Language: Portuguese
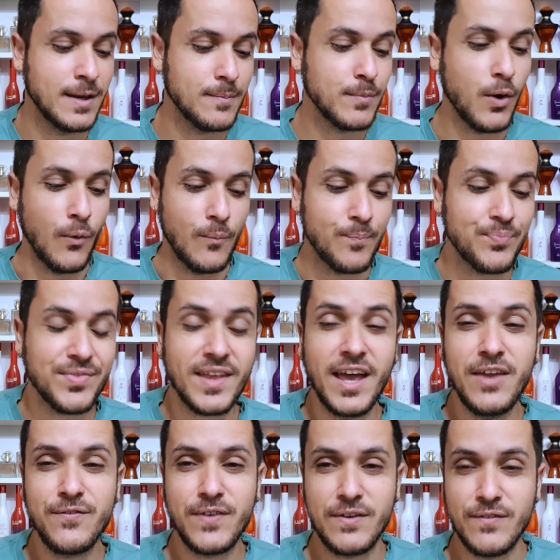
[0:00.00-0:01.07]
Bom,
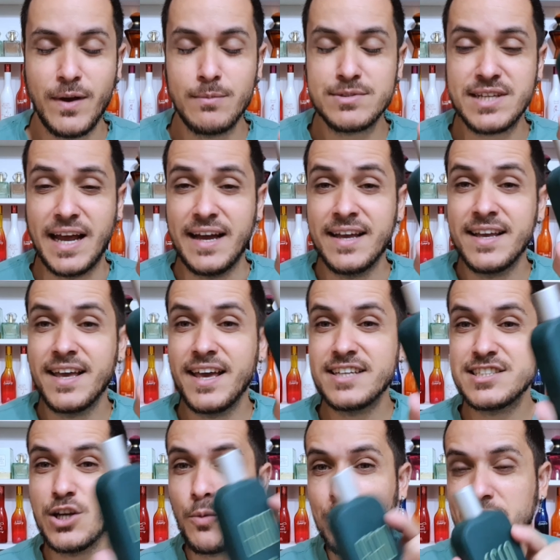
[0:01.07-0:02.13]
enfim, vamos lá.
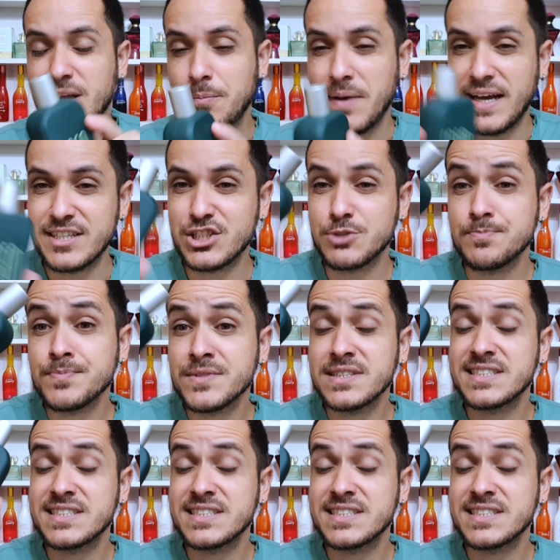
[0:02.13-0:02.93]
Esse é o Pinablast,